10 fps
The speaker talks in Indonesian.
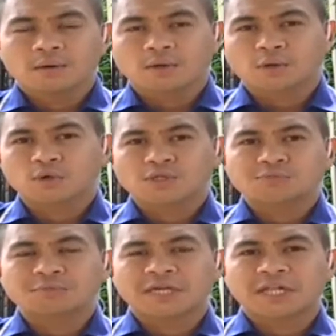
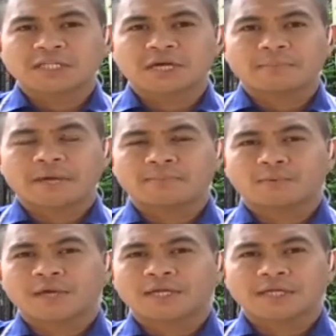kronologis meninggalnya
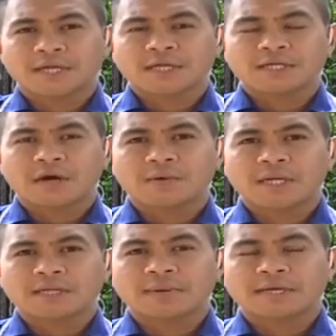Mike Mohede
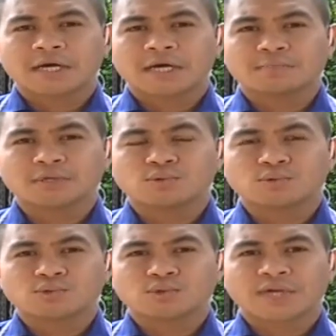diawali pada
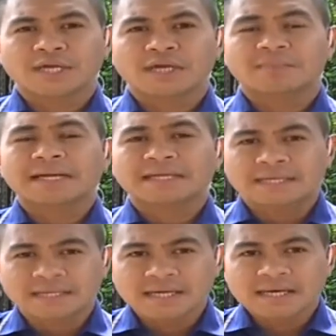minggu sore
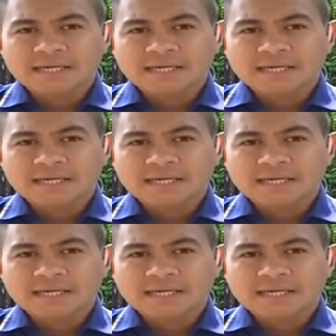kemarin